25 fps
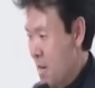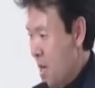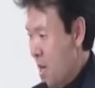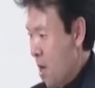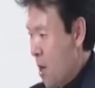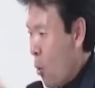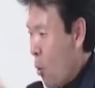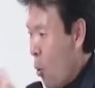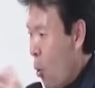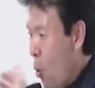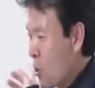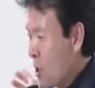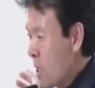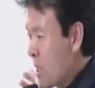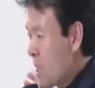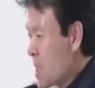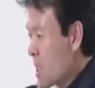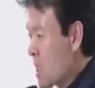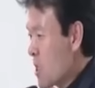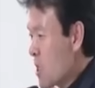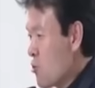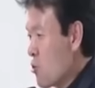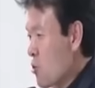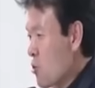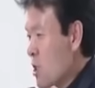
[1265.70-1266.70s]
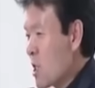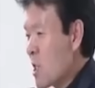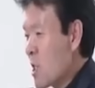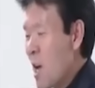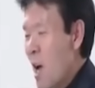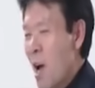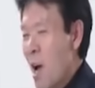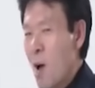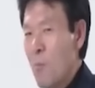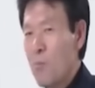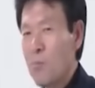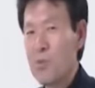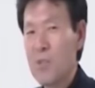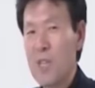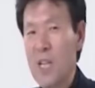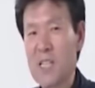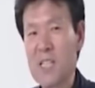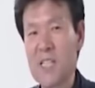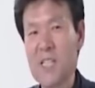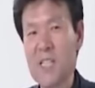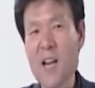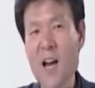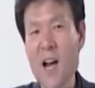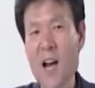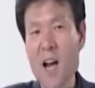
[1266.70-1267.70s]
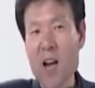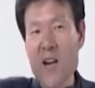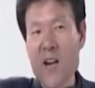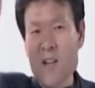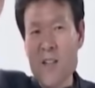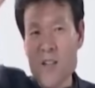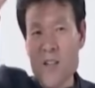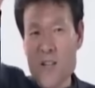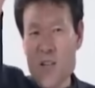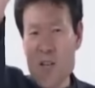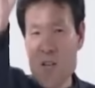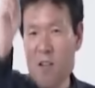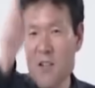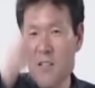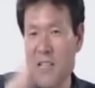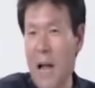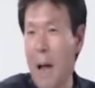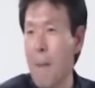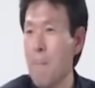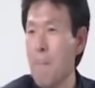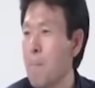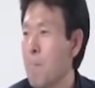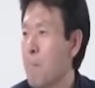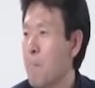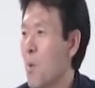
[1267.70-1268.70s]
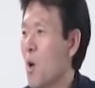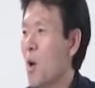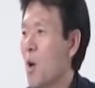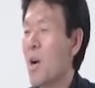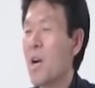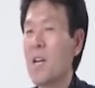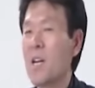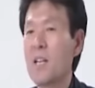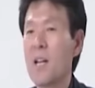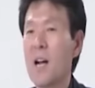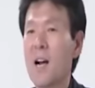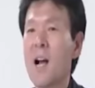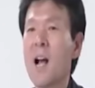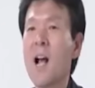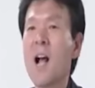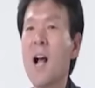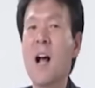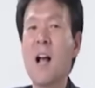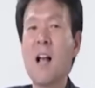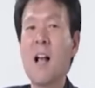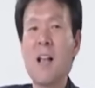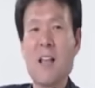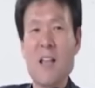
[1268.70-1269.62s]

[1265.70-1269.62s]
고니시 육기나가 부대 지나가는 길 담벼락에다가